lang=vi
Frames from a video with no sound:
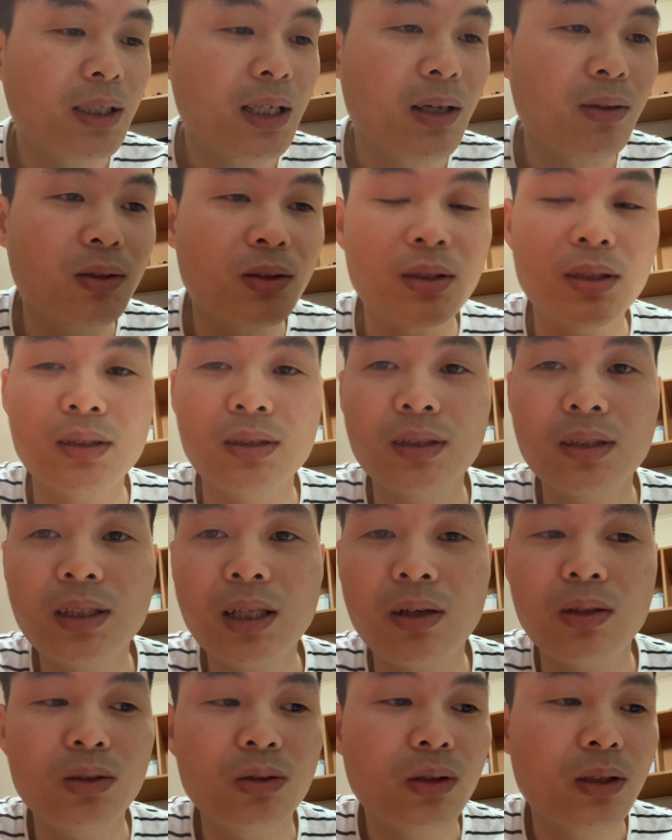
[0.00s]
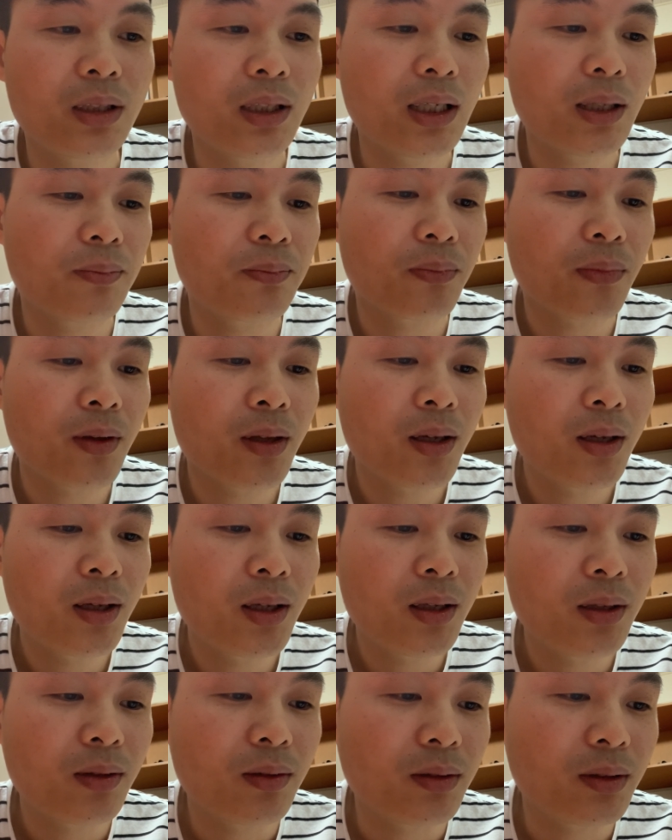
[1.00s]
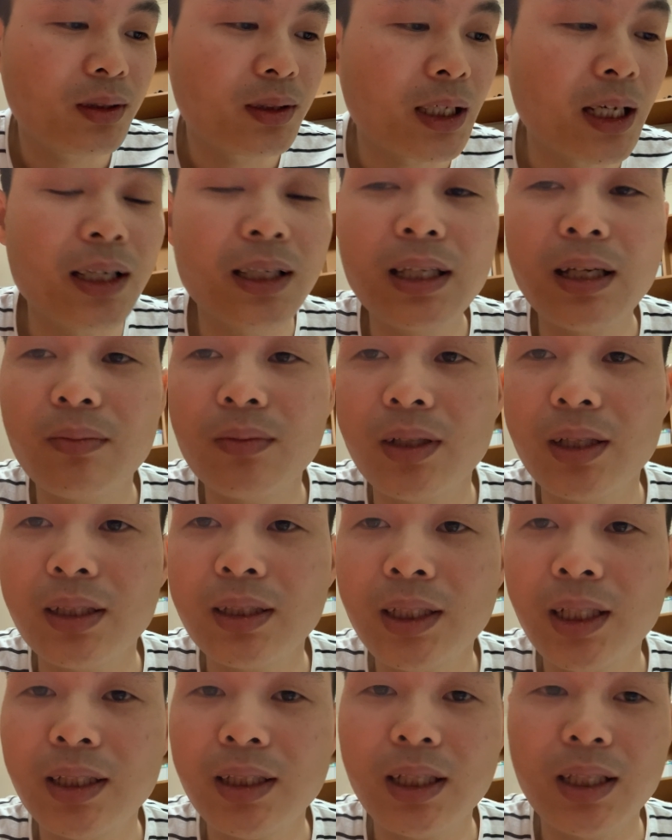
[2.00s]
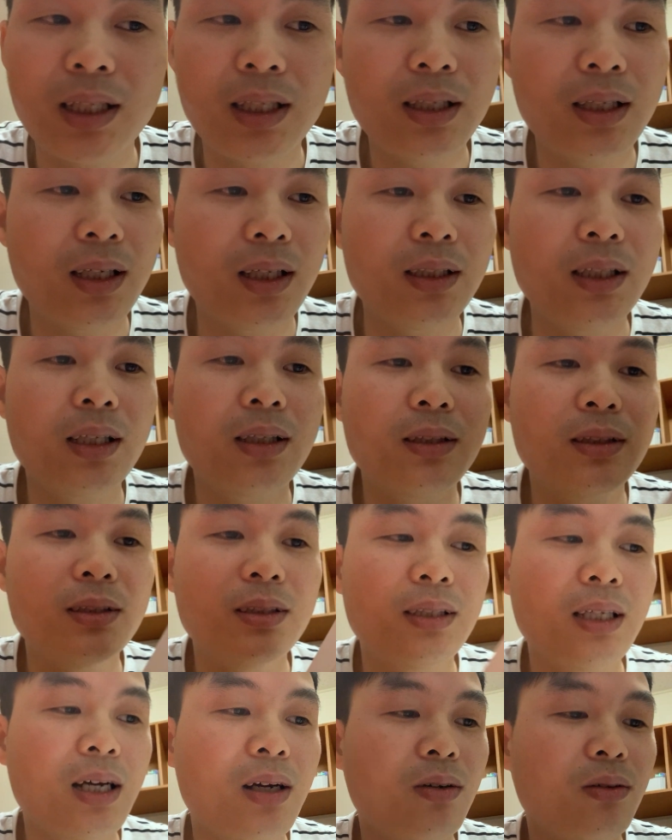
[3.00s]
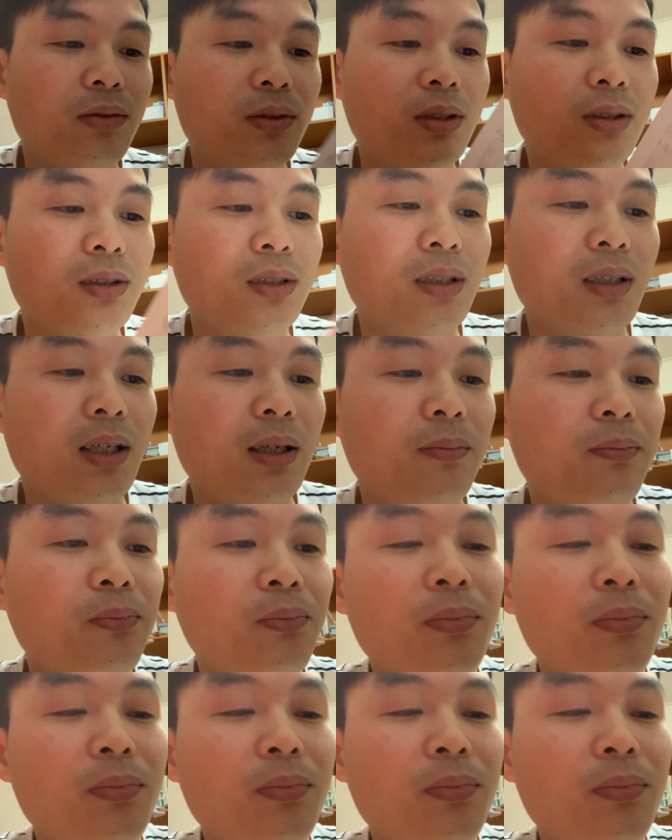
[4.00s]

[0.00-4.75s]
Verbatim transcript: thế nào để giới thiệu cho anh em à, trải nghiệm được cái xe Nhật ở Nhật như nào thực sự là